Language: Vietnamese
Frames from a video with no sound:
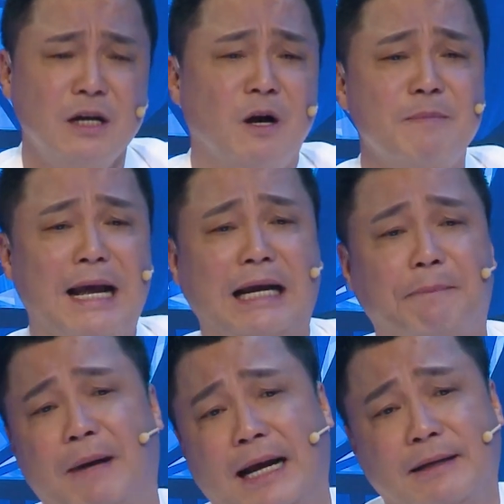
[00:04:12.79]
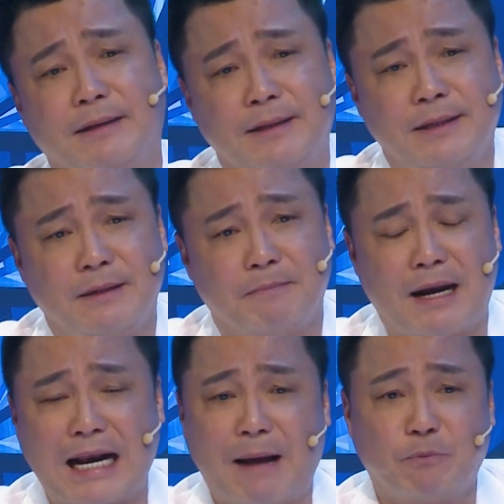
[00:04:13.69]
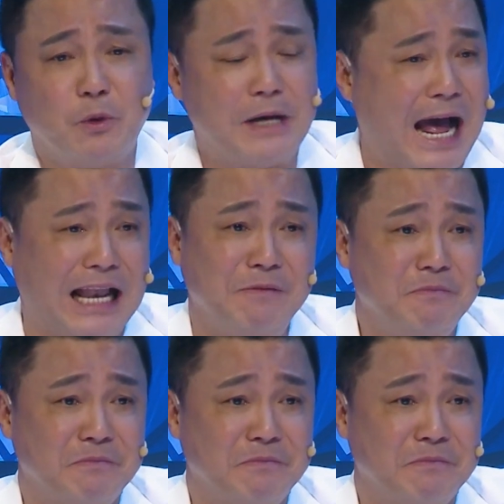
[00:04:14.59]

nhất hôm nay gặp bạn bạn làm tôi đã lắm